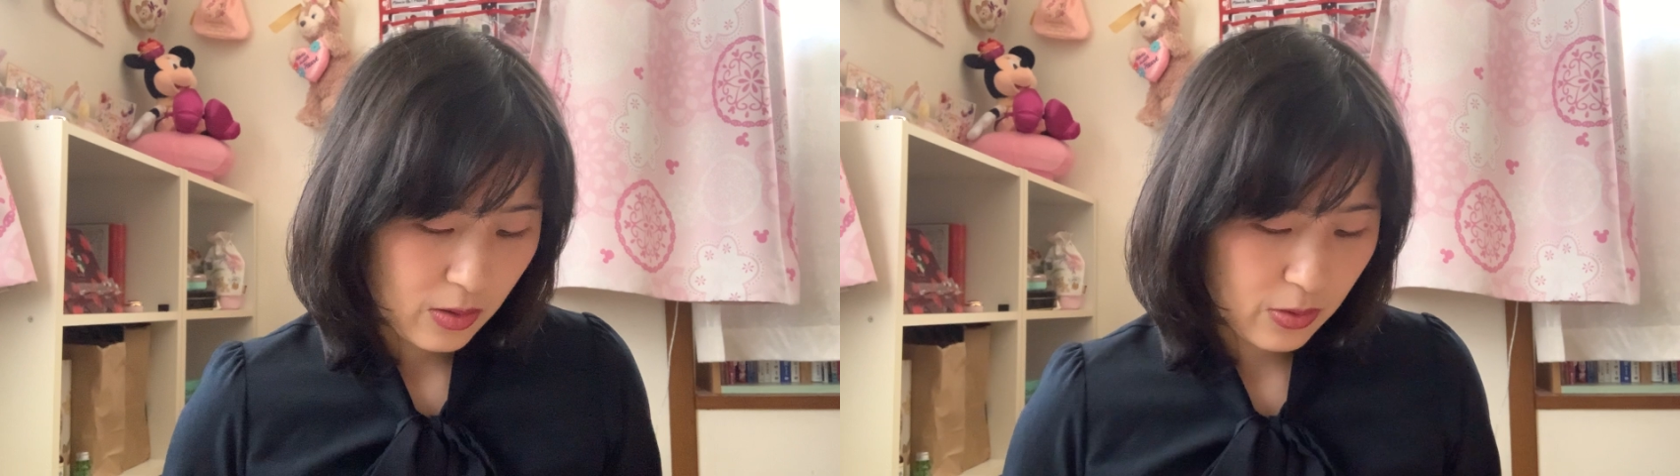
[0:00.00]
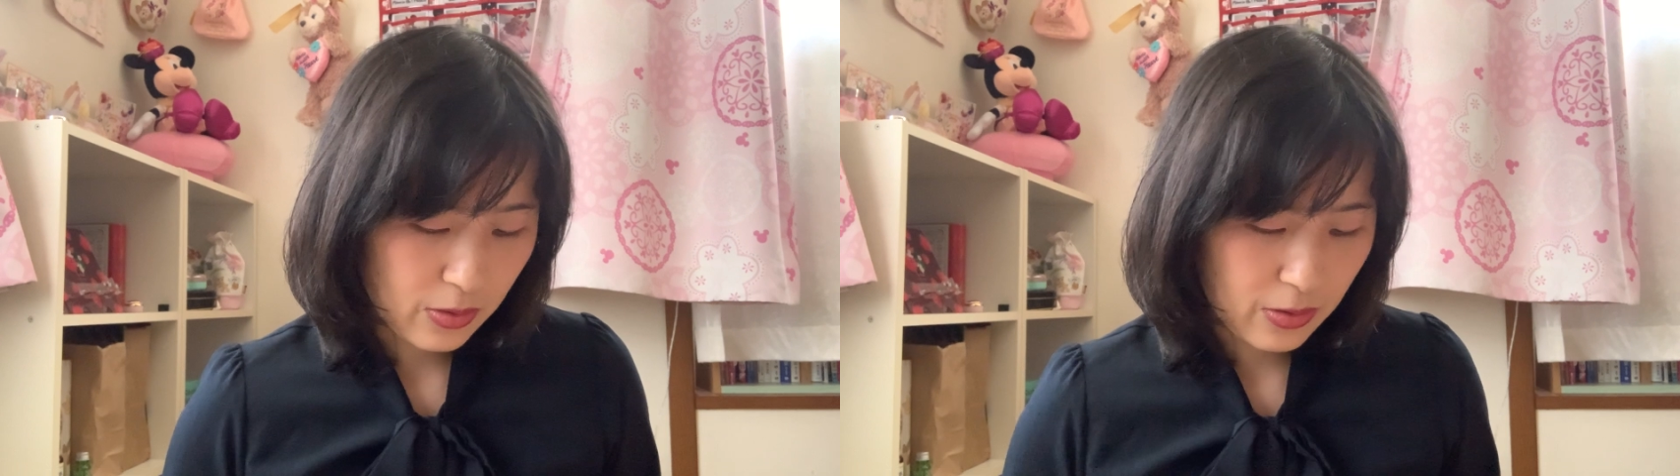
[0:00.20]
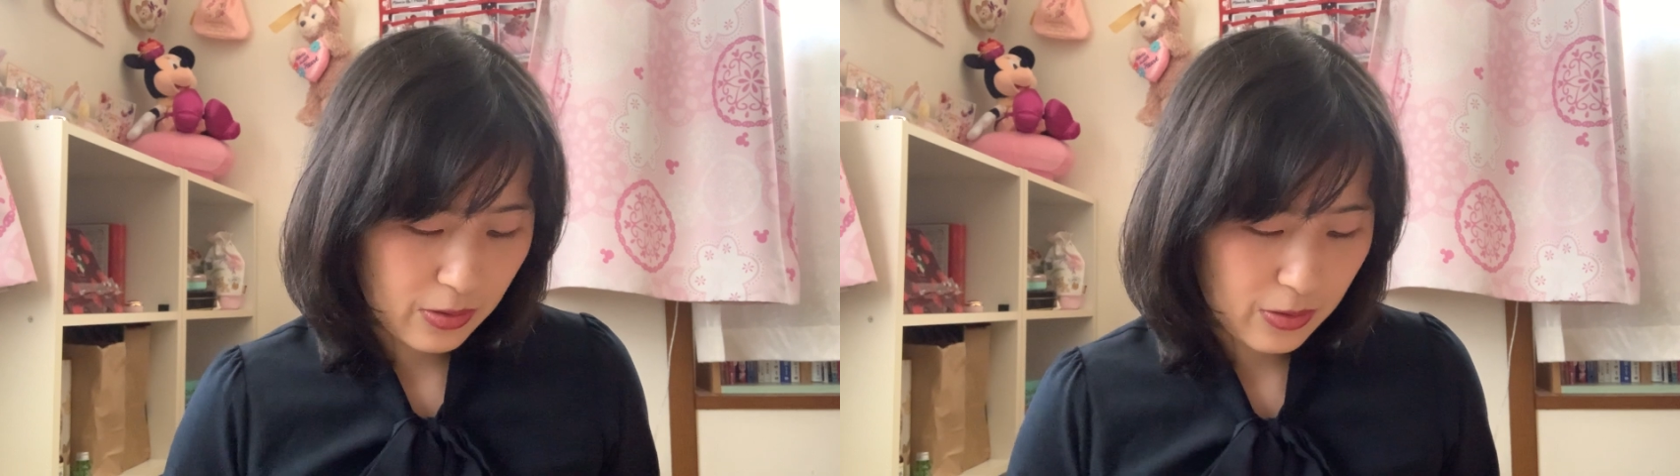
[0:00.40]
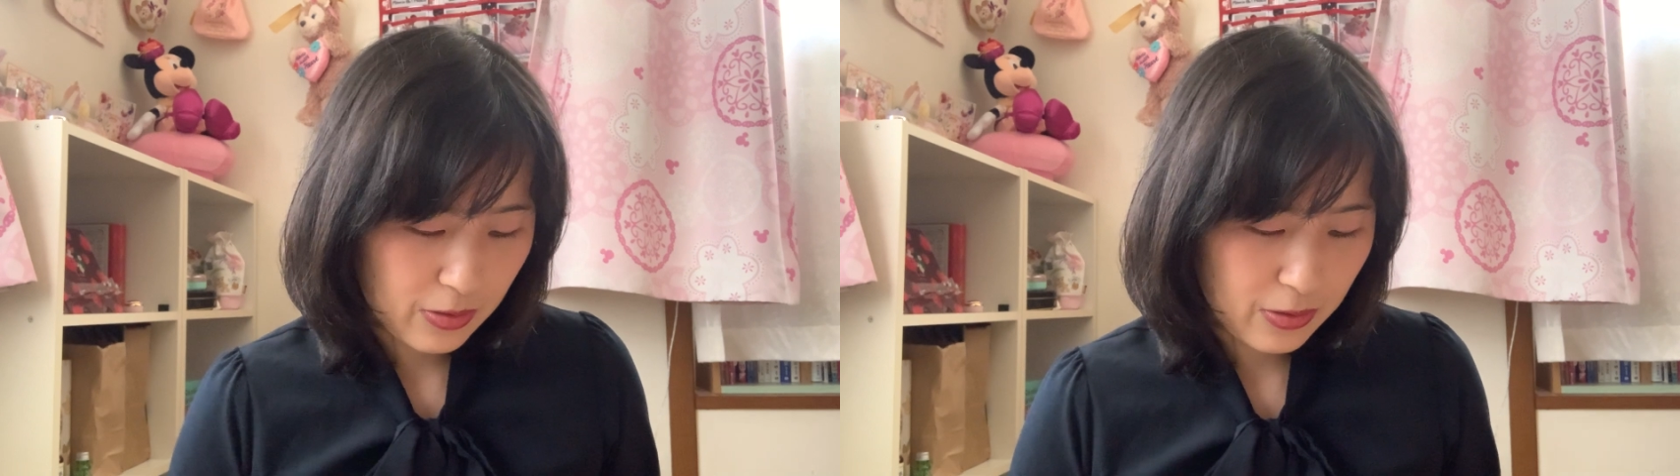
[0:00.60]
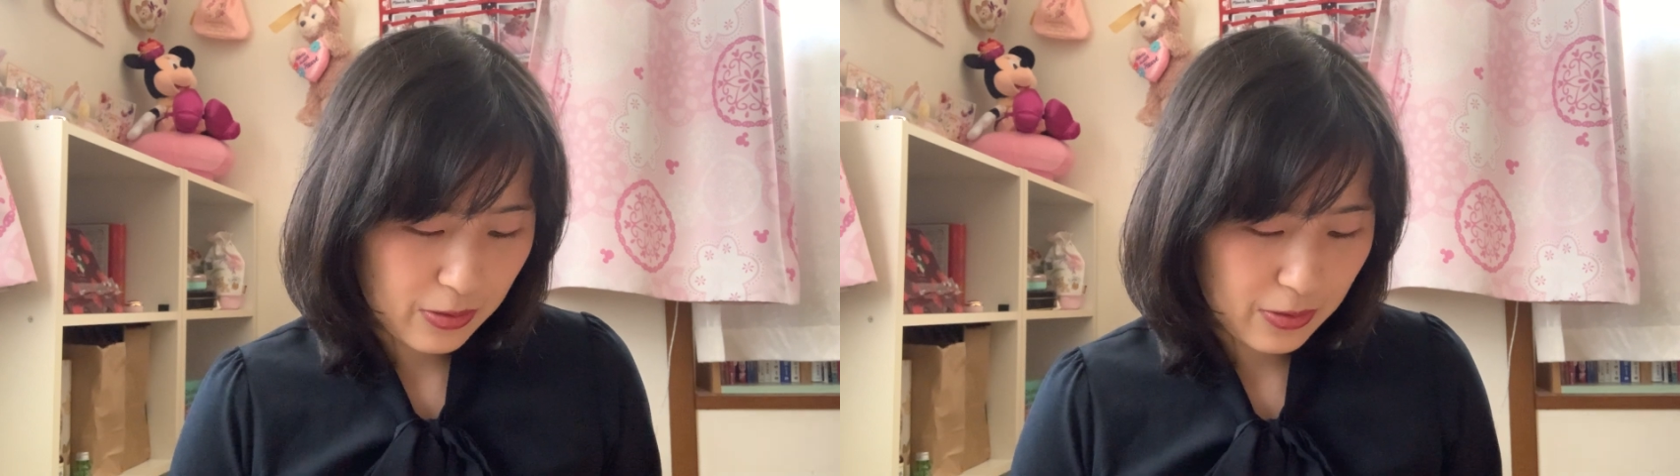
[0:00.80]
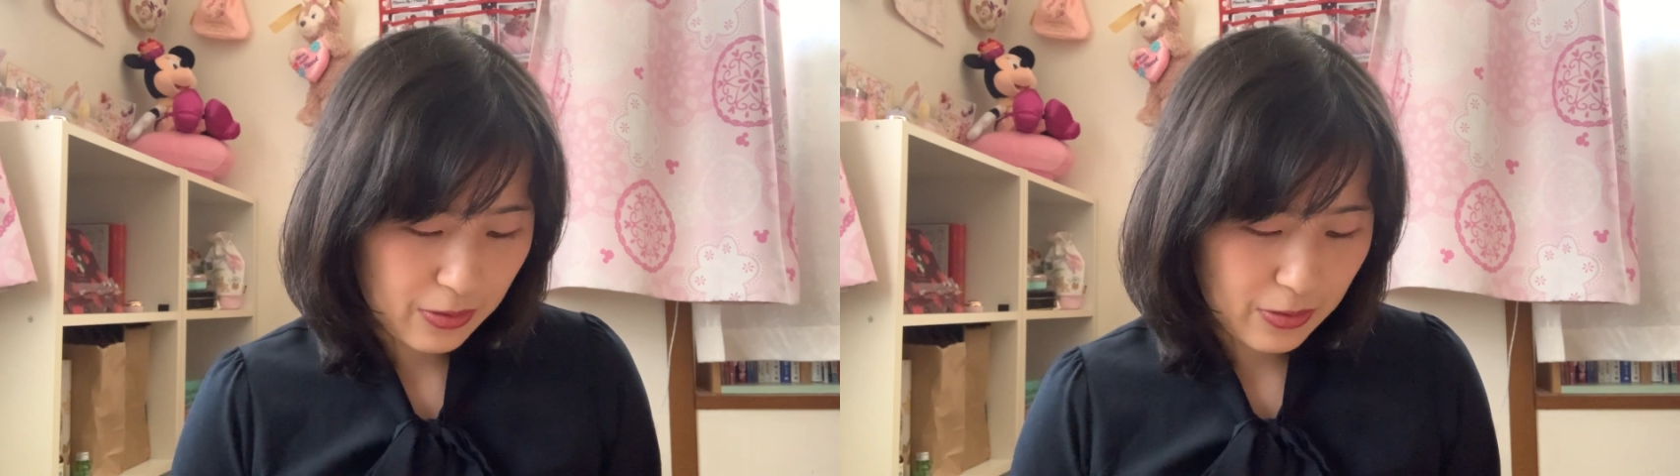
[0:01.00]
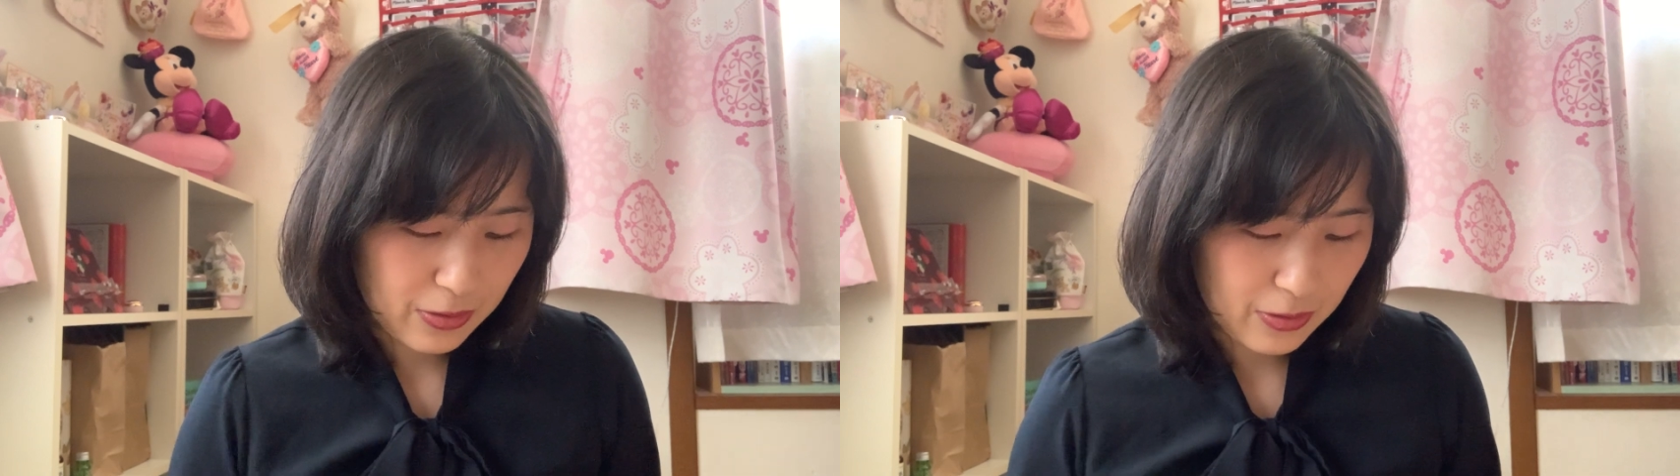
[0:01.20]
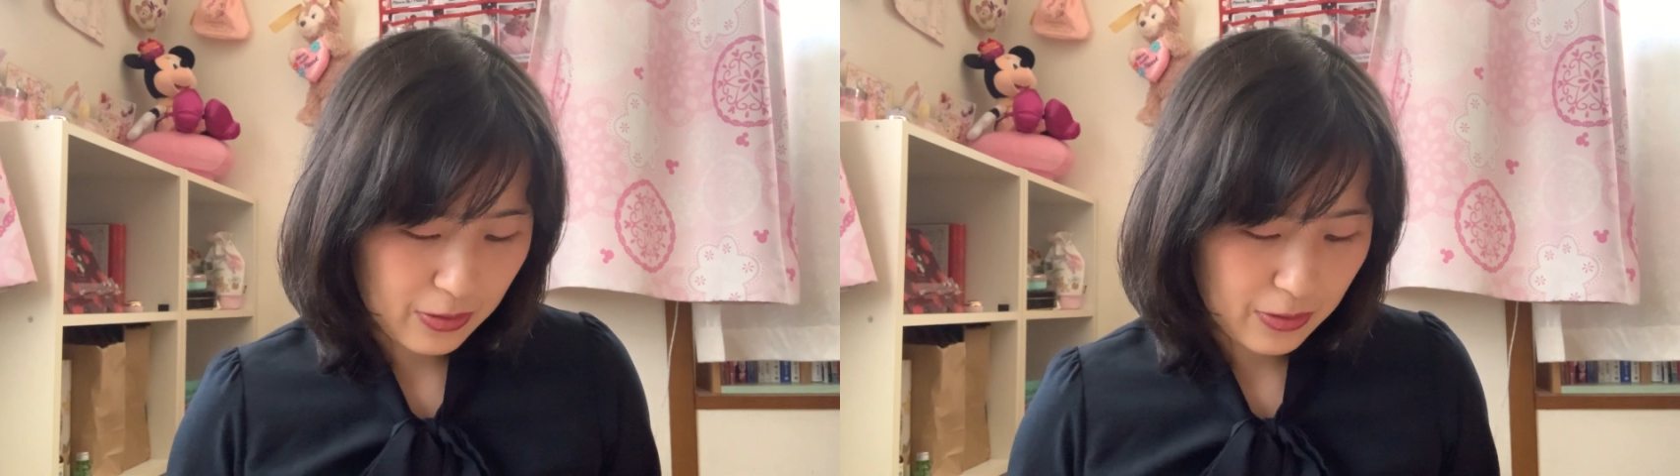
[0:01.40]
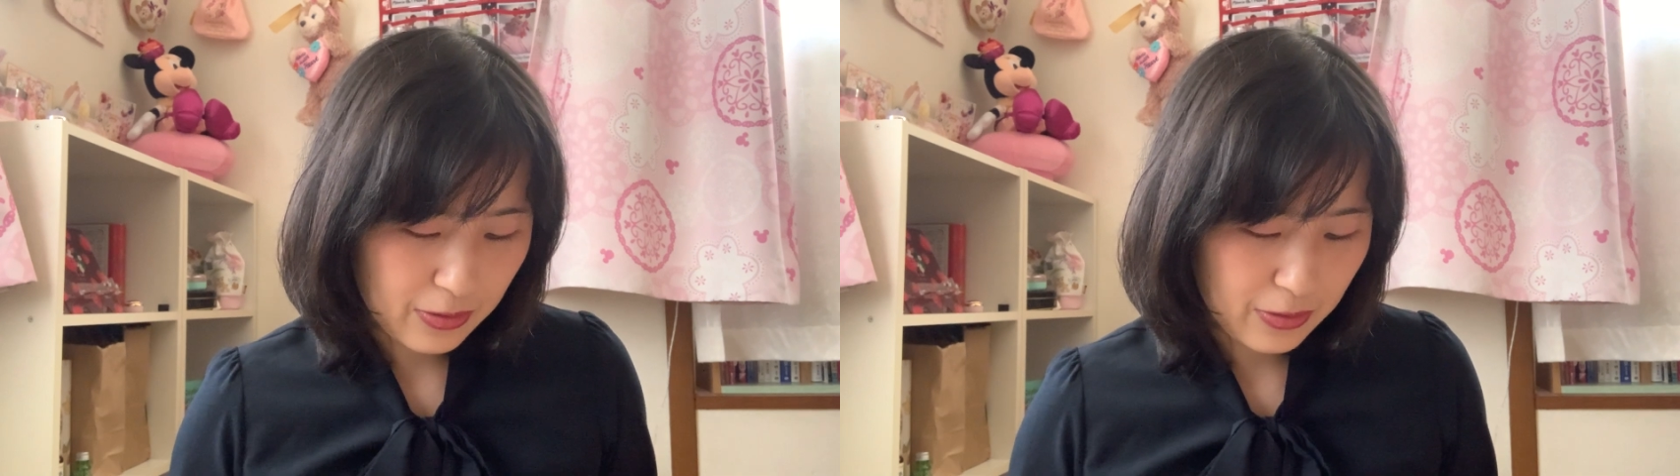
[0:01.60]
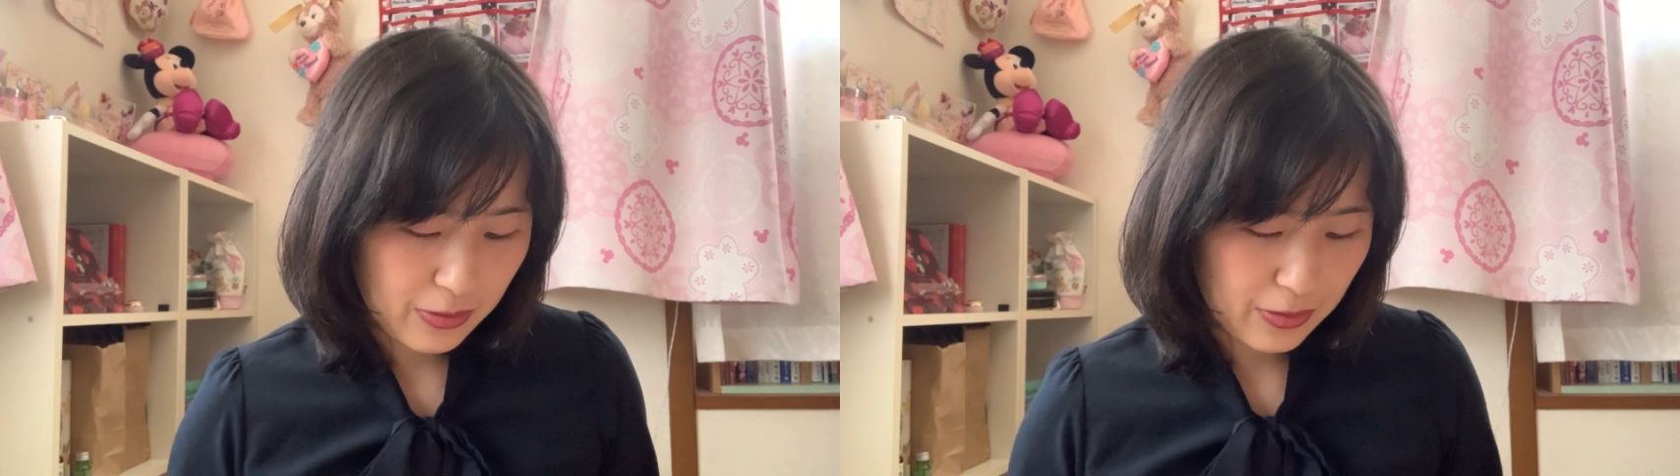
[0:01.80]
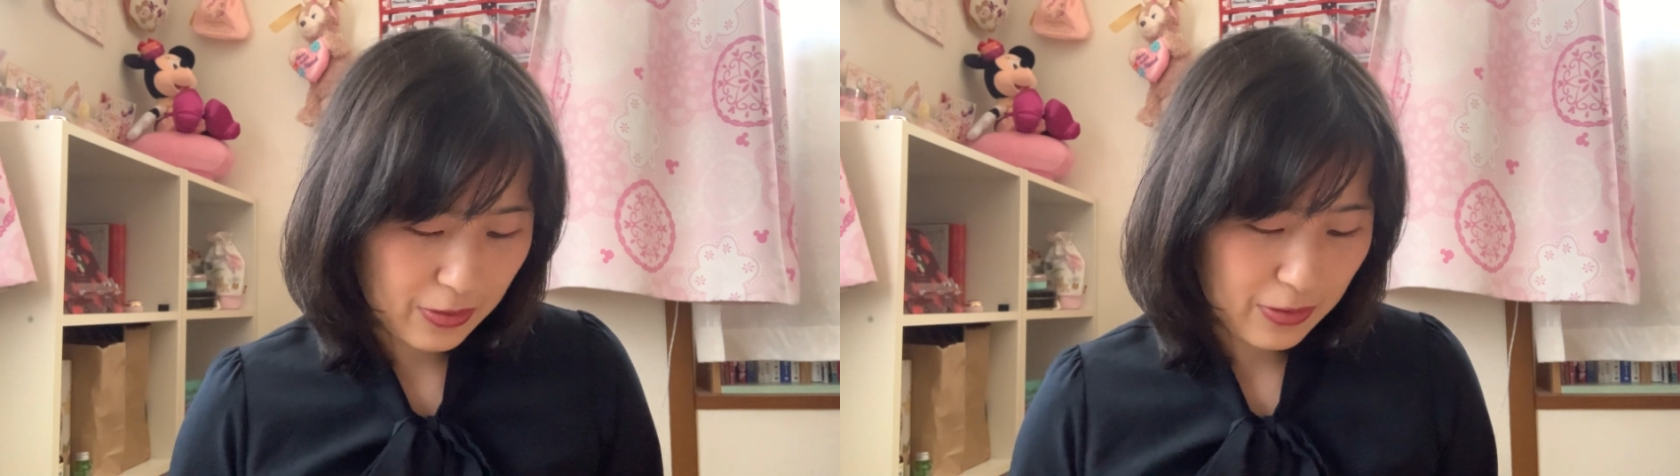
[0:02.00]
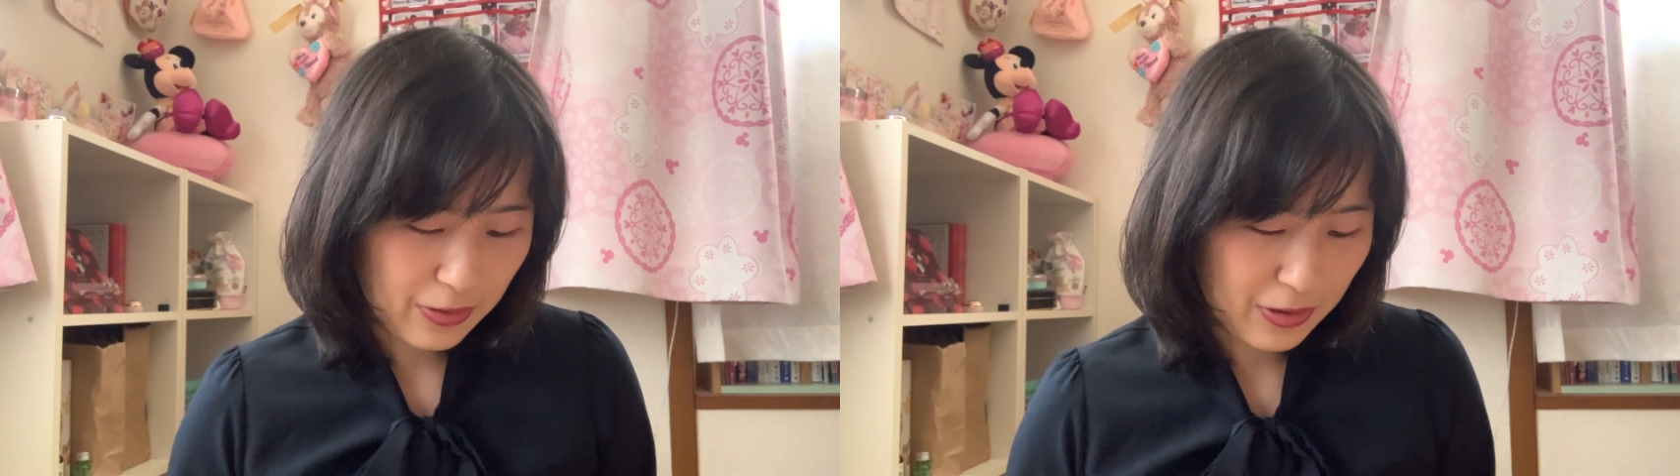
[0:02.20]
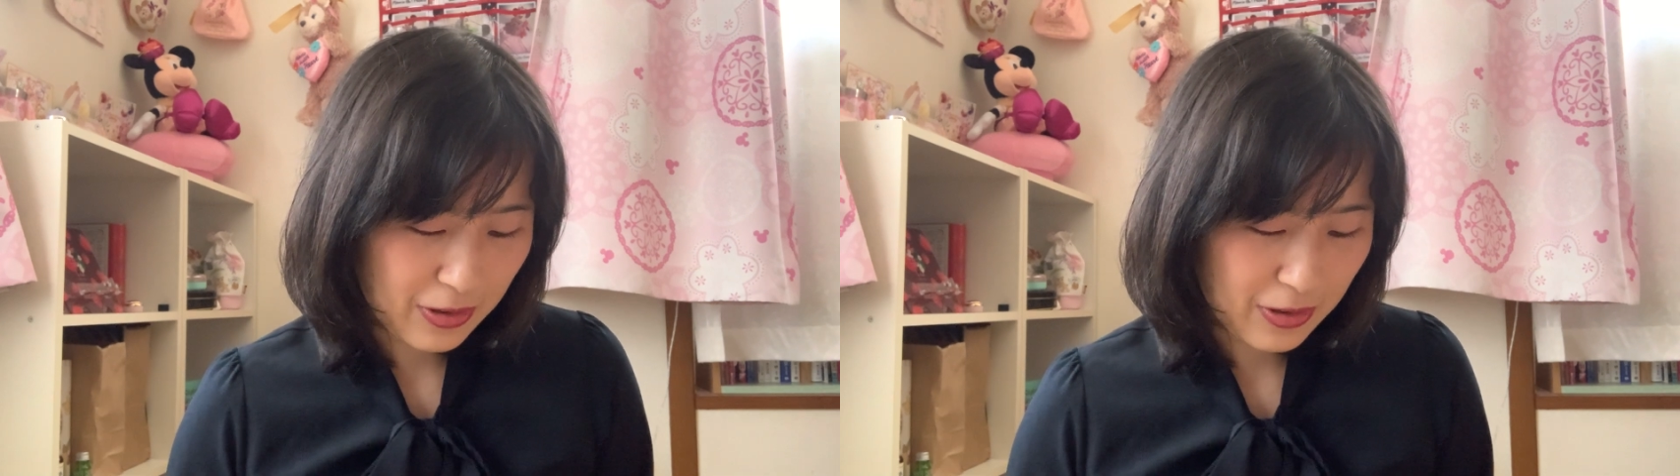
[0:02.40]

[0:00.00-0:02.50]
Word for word: トゥルルルルルルルルルルルルルル